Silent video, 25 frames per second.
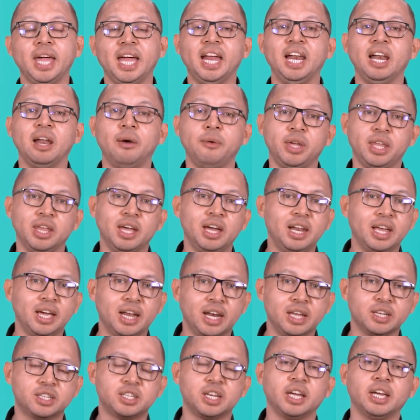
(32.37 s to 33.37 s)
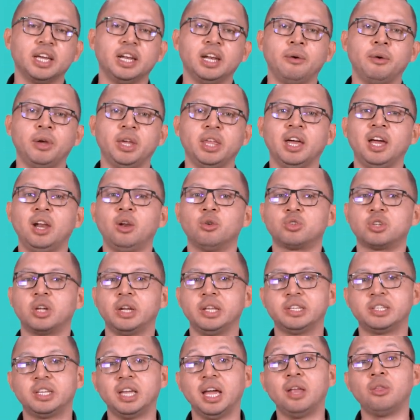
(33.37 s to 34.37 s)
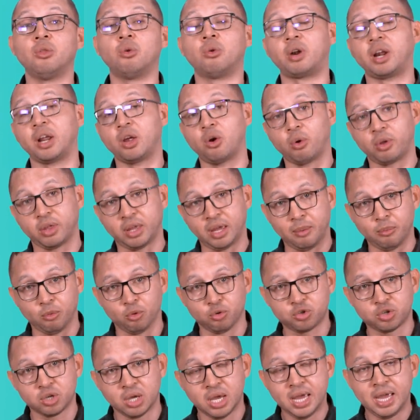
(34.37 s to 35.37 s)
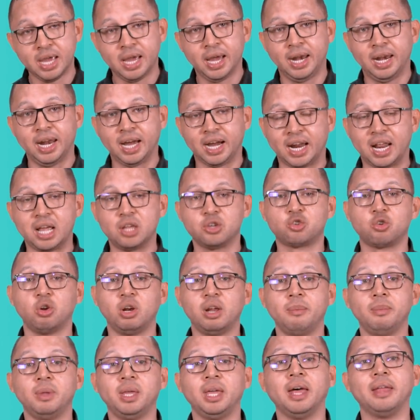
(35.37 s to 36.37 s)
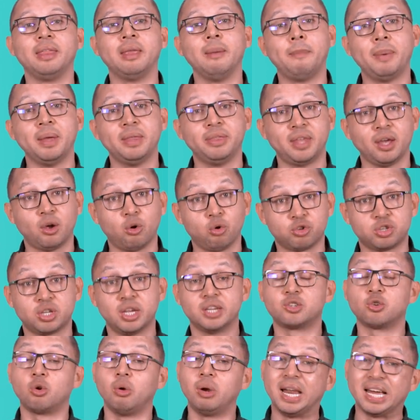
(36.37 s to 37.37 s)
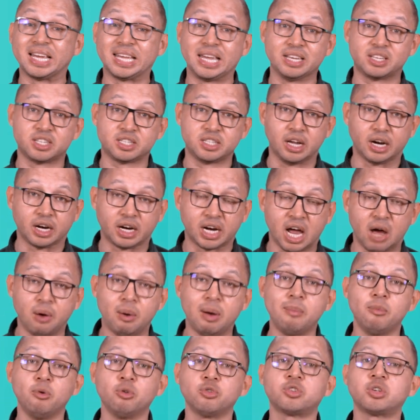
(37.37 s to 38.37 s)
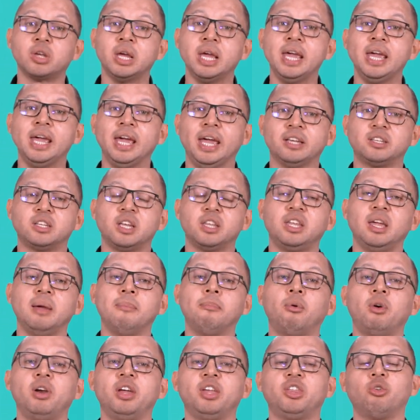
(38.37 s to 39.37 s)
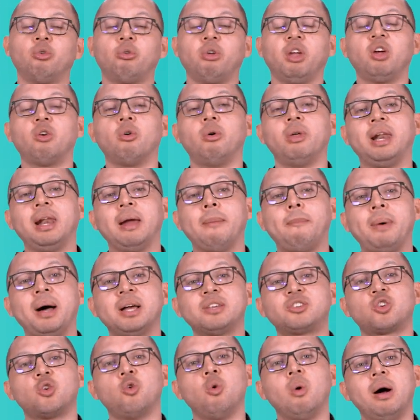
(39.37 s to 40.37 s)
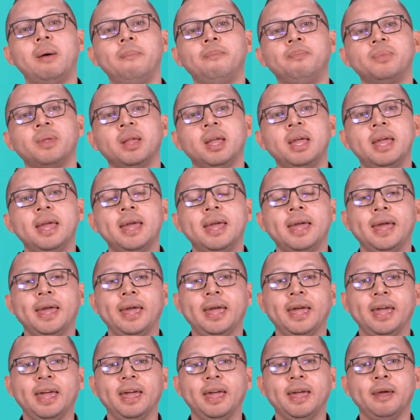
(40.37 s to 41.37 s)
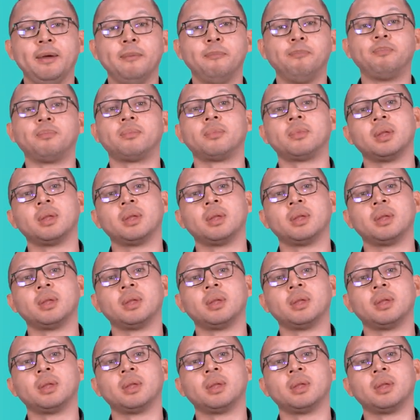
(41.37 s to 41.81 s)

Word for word: en la vida de la iglesia y en la vida de los cristianos. Recordemos la gran solemnidad de Pentecostés con la que cerrábamos ese tiempo litúrgico de la Pascua. Eh,